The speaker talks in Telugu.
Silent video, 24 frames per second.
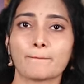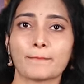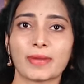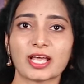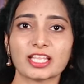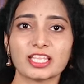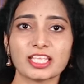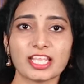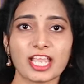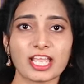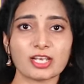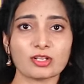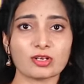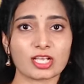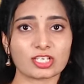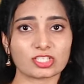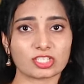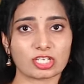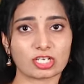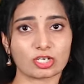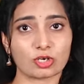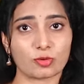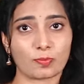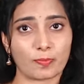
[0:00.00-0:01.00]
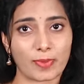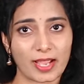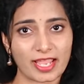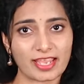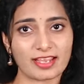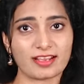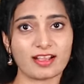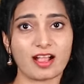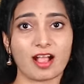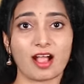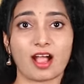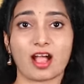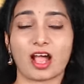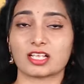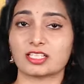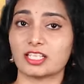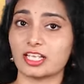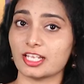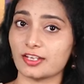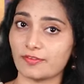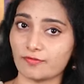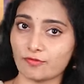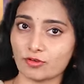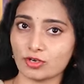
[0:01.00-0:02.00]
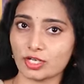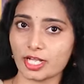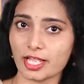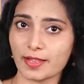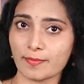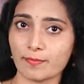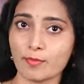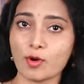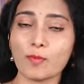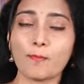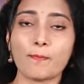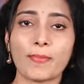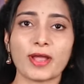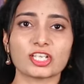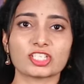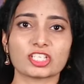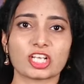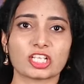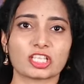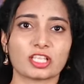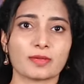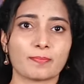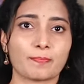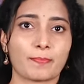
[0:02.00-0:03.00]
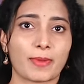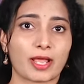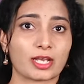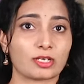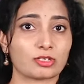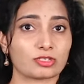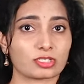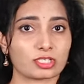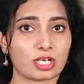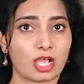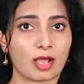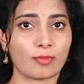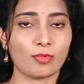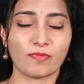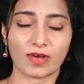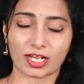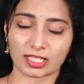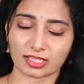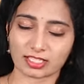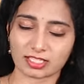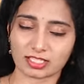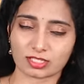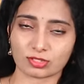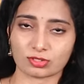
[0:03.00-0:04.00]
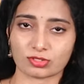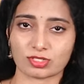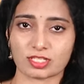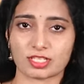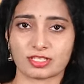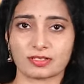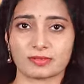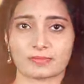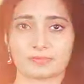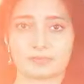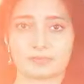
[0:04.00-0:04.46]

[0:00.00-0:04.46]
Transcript: పదిహేను లక్షలకు పైగా ఆదాయం ఉంటే ముప్పై శాతం పన్ను స్లాబు వర్తిస్తుంది